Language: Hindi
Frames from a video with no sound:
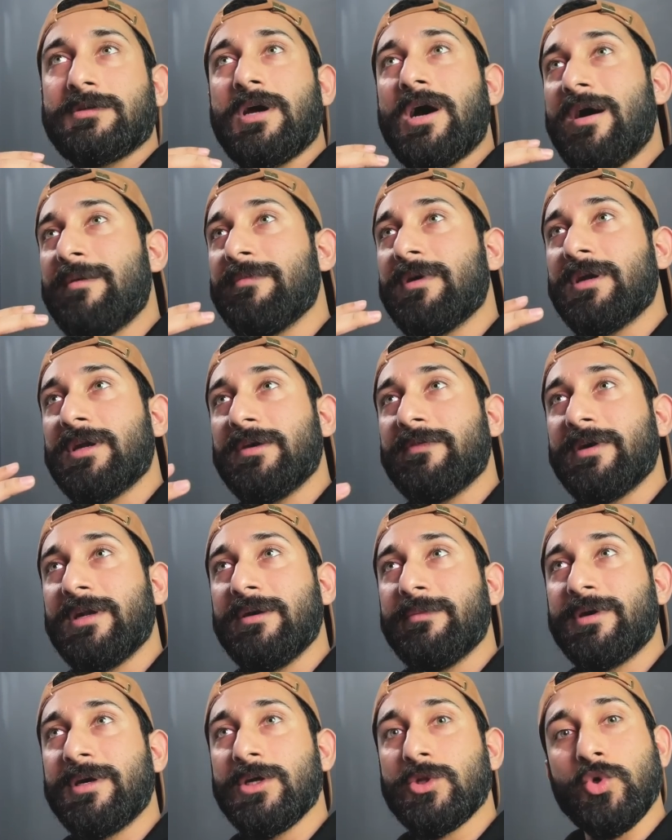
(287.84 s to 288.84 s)
काम करने वाले
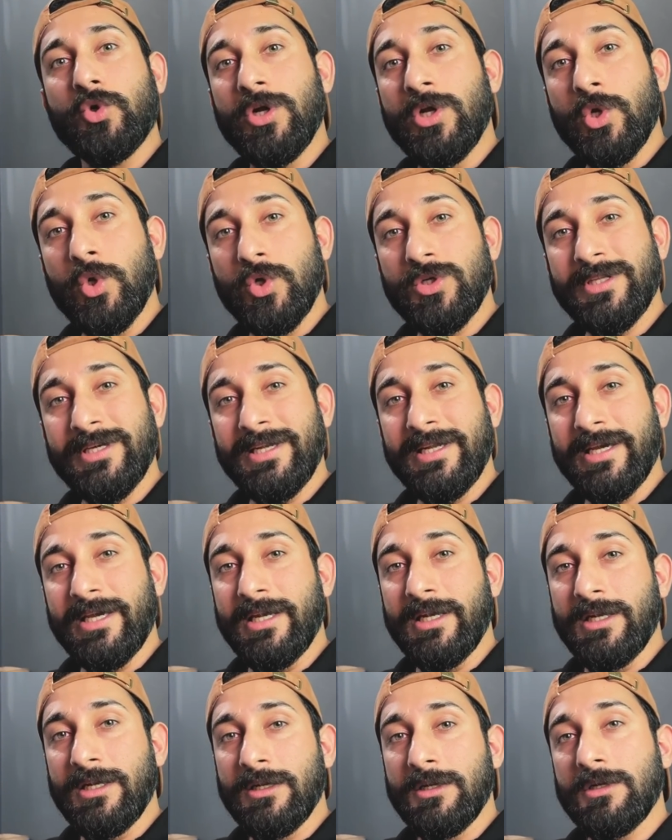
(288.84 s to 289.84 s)
बड़े थोड़े लोग थे
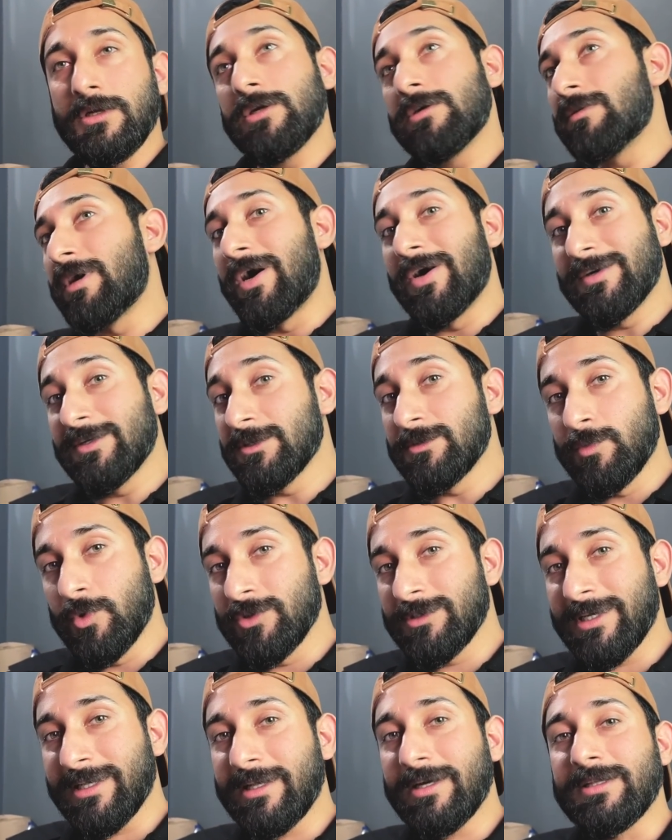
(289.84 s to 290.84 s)
लेकिन ऑर्डर्स
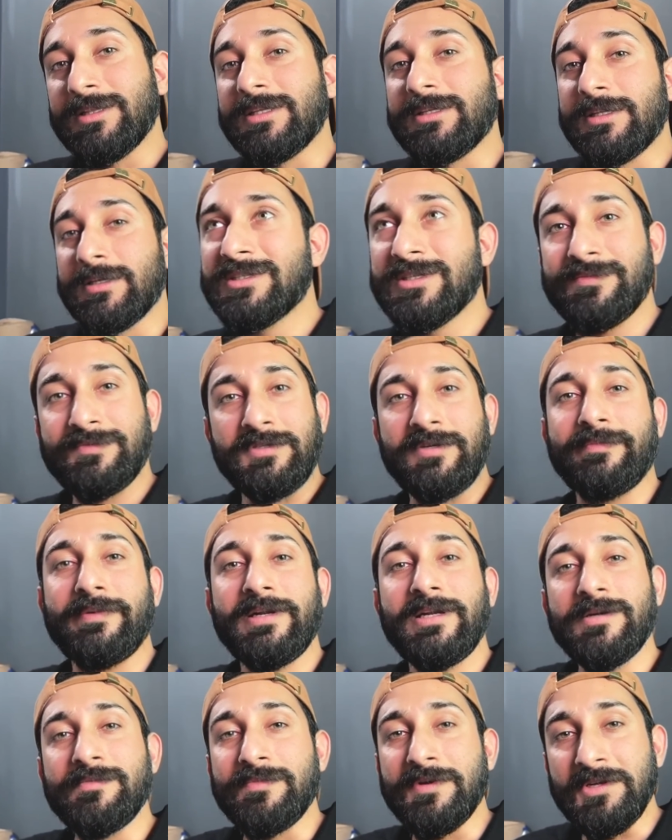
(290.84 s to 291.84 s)
बहुत ज्यादा आते थे सबसे
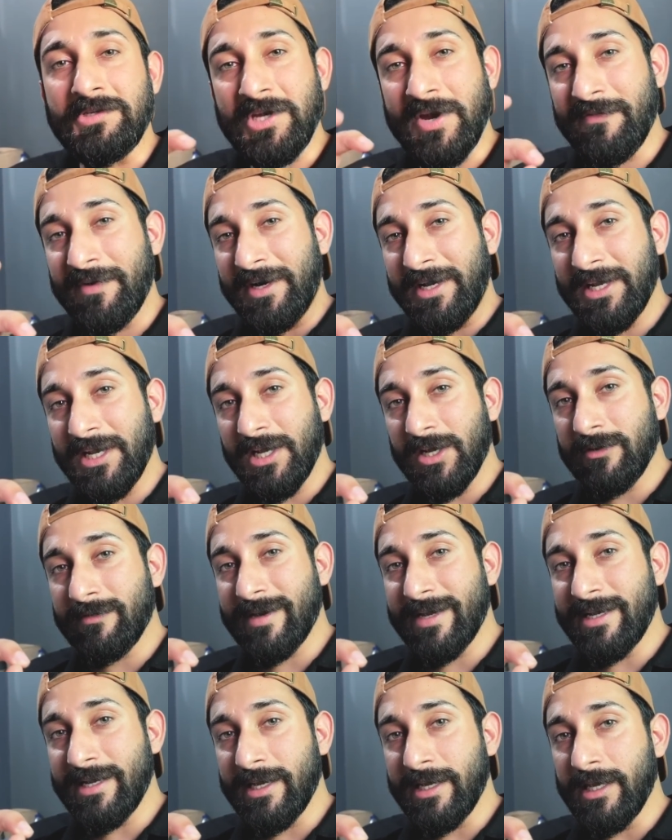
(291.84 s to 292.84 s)
पहले अपनी सेवनटी
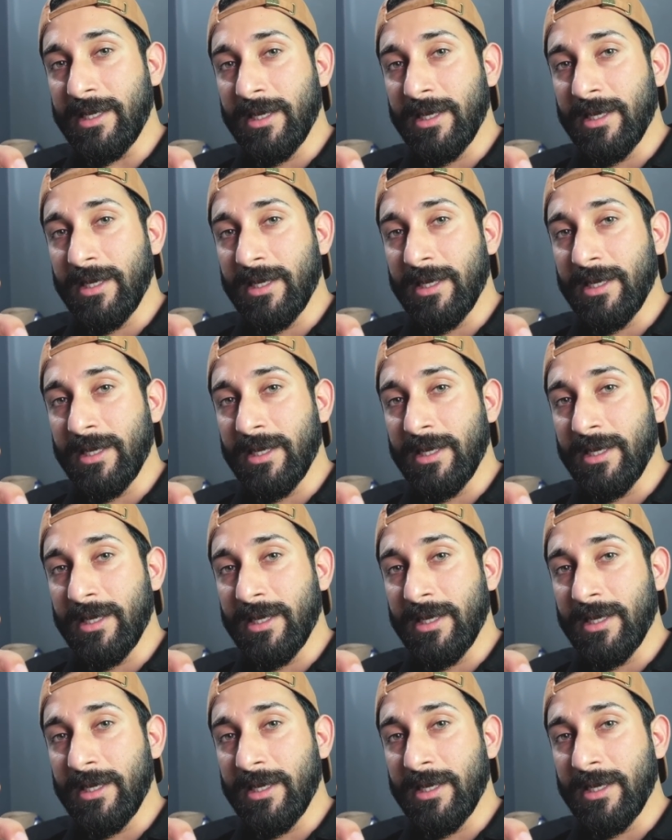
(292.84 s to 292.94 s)
निकलवाई नई